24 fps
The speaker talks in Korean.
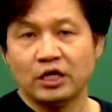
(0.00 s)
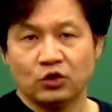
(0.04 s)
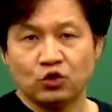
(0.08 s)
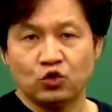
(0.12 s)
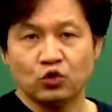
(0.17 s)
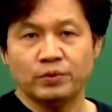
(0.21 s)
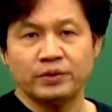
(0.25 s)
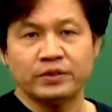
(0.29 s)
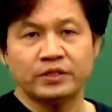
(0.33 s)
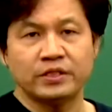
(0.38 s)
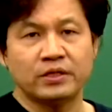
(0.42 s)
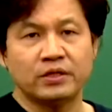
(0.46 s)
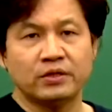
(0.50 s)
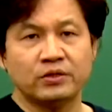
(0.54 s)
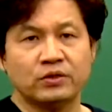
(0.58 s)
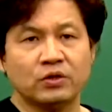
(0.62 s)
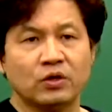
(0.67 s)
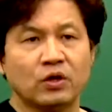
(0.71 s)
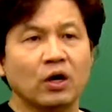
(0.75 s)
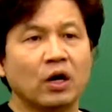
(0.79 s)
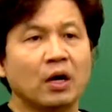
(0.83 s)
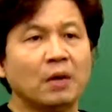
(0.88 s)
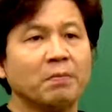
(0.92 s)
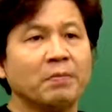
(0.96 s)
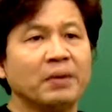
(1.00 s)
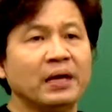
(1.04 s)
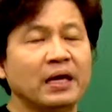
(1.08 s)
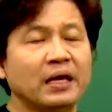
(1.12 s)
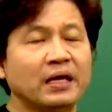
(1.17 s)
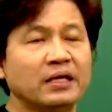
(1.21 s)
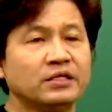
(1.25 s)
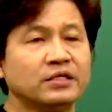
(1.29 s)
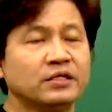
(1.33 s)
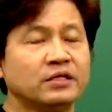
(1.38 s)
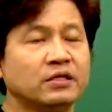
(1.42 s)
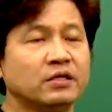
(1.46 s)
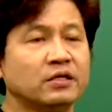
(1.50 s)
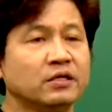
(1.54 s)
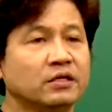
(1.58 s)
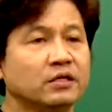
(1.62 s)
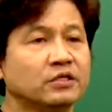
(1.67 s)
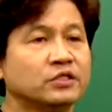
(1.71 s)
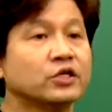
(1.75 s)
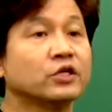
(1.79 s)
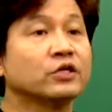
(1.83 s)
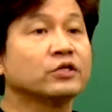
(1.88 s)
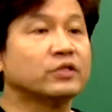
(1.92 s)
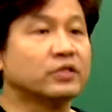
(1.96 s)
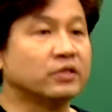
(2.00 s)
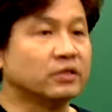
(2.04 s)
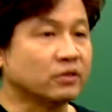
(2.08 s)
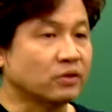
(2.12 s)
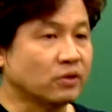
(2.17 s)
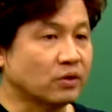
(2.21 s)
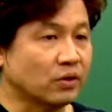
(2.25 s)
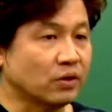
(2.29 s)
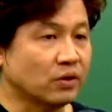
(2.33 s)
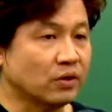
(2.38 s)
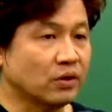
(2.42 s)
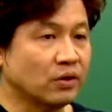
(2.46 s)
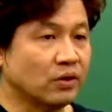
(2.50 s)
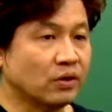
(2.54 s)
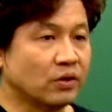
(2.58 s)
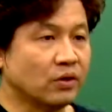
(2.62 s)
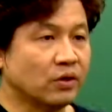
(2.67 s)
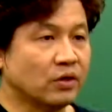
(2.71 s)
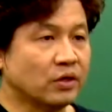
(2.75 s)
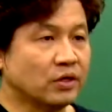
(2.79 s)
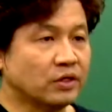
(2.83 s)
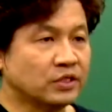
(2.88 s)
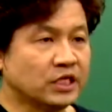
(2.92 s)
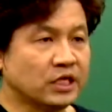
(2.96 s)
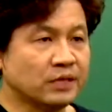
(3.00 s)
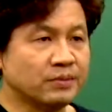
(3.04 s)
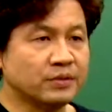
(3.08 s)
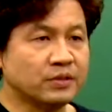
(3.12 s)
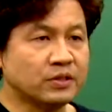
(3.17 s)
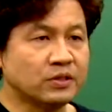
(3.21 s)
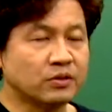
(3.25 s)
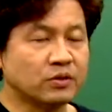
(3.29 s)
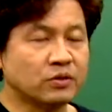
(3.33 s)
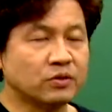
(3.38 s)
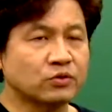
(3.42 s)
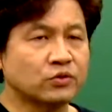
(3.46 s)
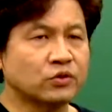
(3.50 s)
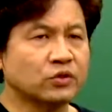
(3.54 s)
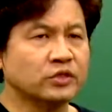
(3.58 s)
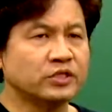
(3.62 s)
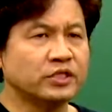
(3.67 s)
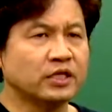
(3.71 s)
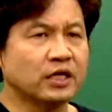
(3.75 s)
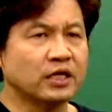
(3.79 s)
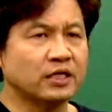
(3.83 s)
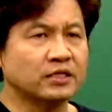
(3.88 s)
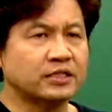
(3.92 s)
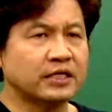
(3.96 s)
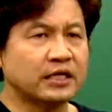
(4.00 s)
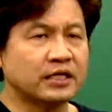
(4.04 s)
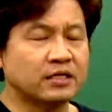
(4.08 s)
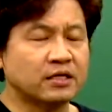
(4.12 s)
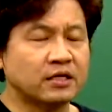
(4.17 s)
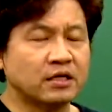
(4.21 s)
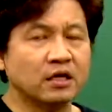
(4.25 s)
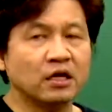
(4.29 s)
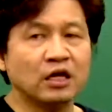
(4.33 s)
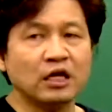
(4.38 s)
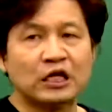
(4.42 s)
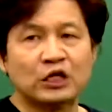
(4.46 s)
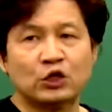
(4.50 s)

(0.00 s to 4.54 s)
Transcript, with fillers: 두 번째는요. 페이지를 적어드릴 거고. 세 번째는 출제가 잘 되는 건